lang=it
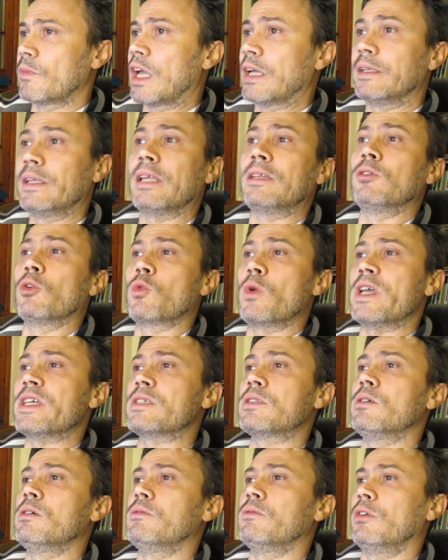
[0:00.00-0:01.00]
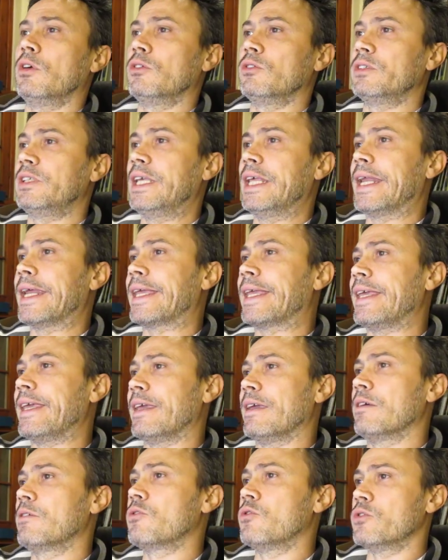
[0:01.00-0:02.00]
detto questo, volevo dire
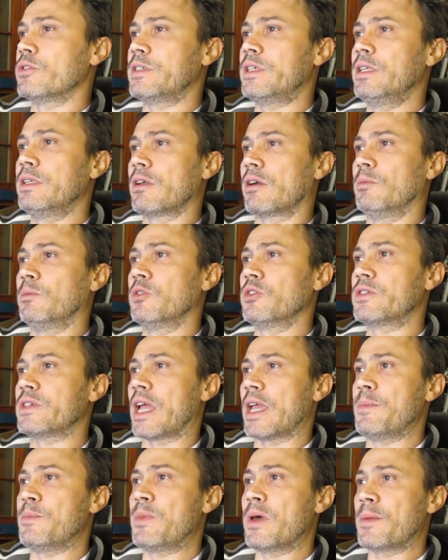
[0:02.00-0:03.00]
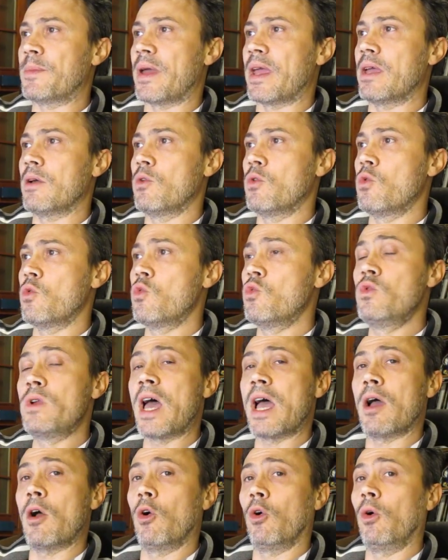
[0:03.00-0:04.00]
che considero il bonsai per me
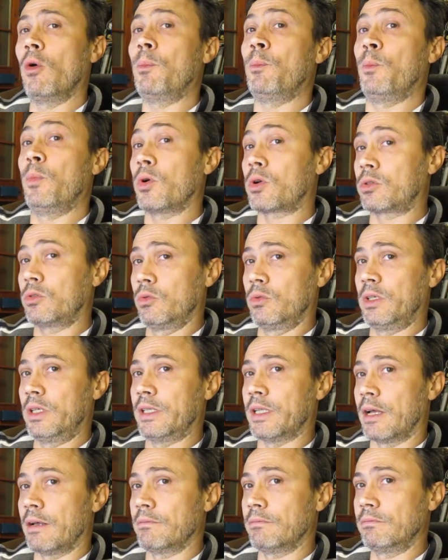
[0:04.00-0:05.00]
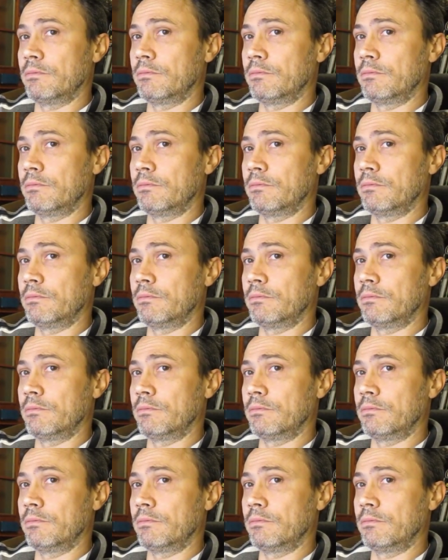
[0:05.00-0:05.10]
una opportunità.